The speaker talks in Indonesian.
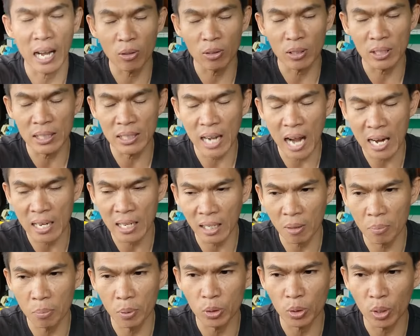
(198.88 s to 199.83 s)
Kalau
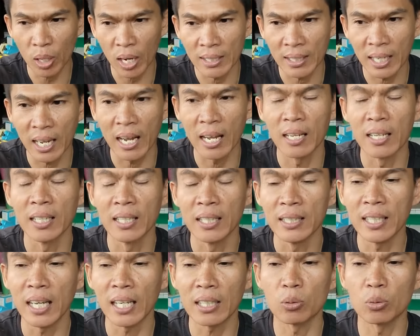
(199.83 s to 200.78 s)
ada
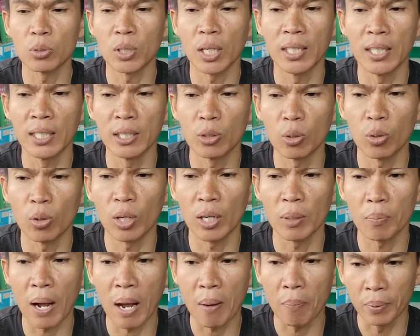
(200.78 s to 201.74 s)
kebocorannya yang sudah dihitung
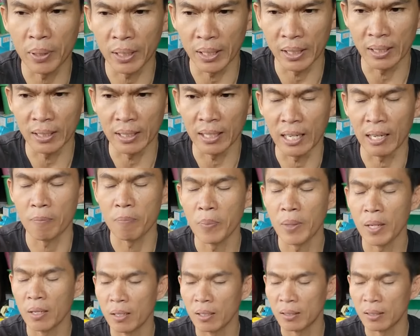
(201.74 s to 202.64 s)
oleh pabrik ya,